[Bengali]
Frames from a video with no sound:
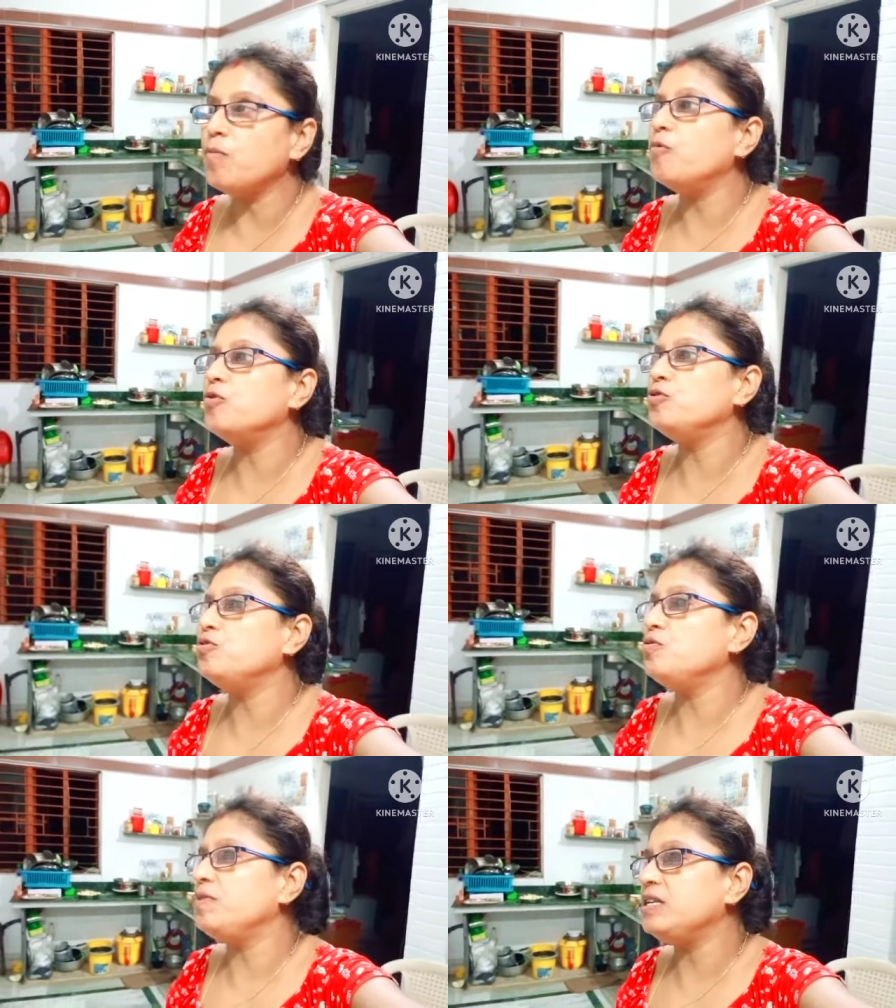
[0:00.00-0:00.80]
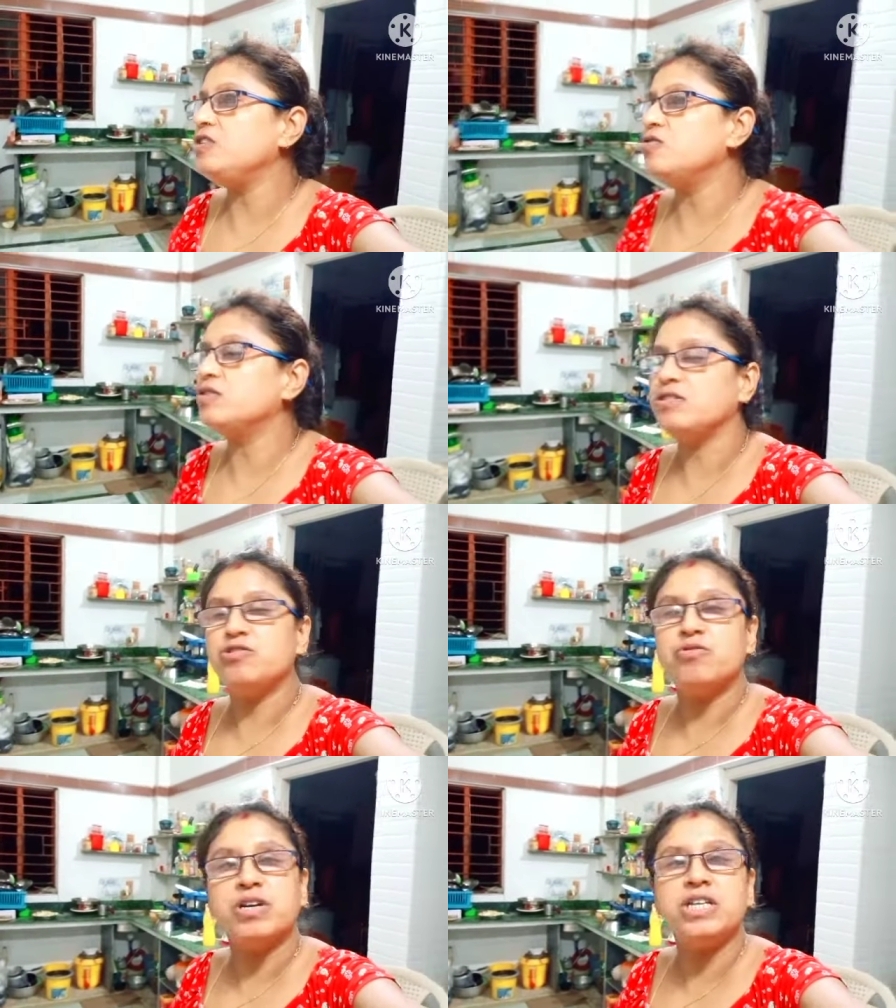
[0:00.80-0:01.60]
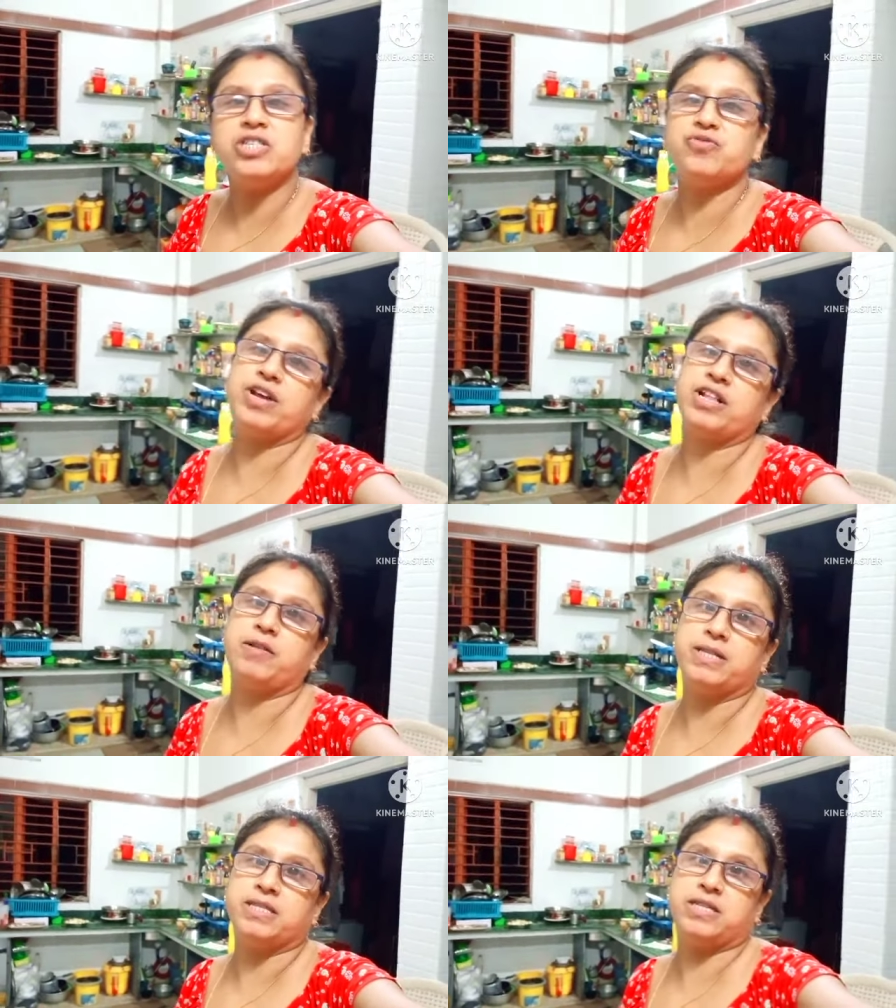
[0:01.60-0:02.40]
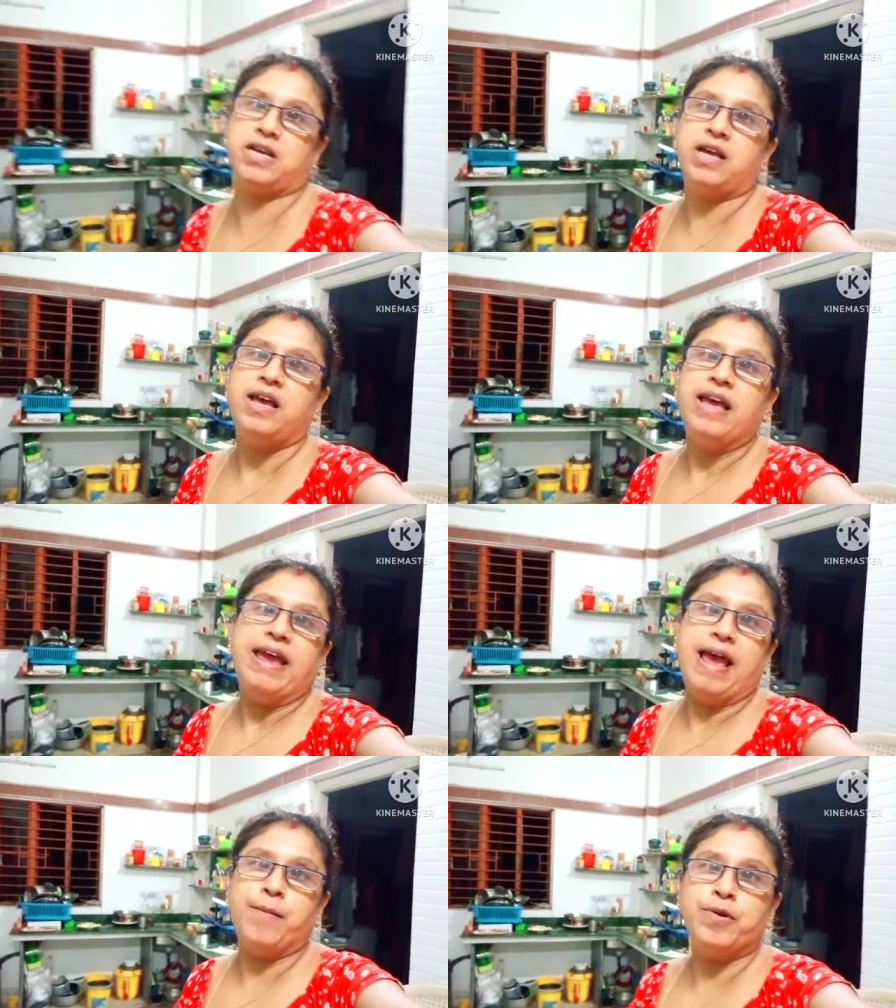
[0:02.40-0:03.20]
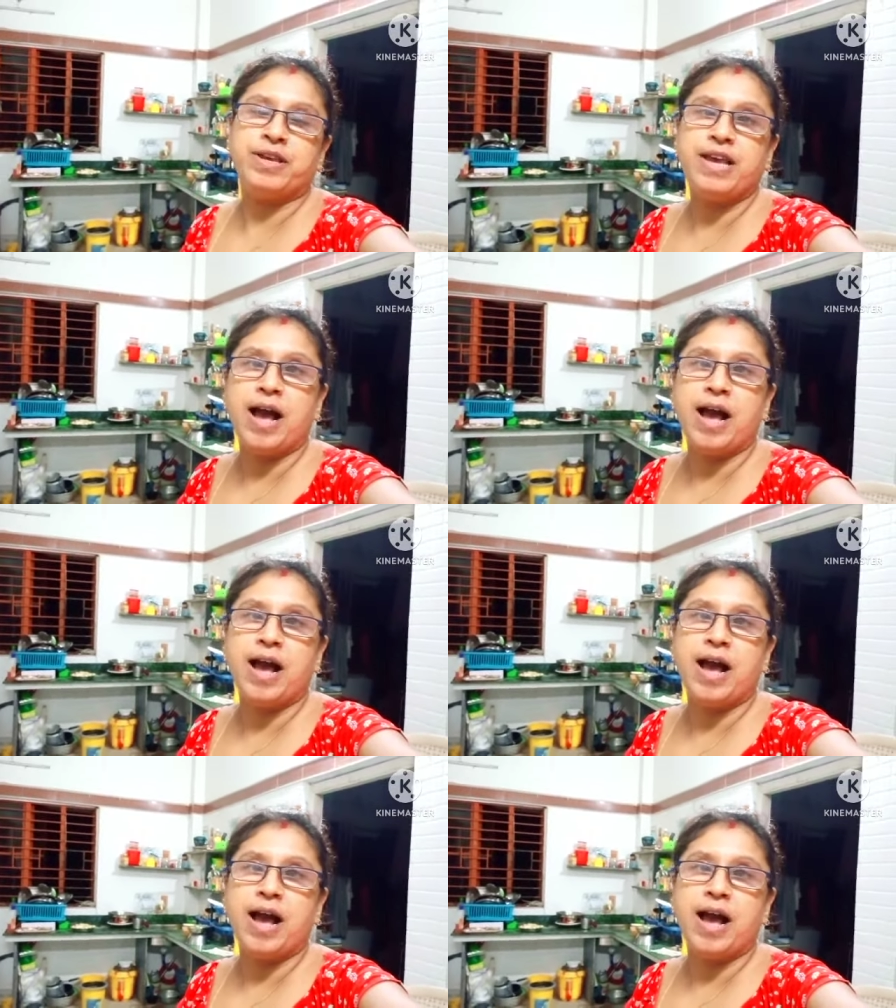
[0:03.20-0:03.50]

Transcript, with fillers: বন্ধুর ভিডিও টিডিও কিচ্ছু দেখতে পাচ্ছি না এমনকি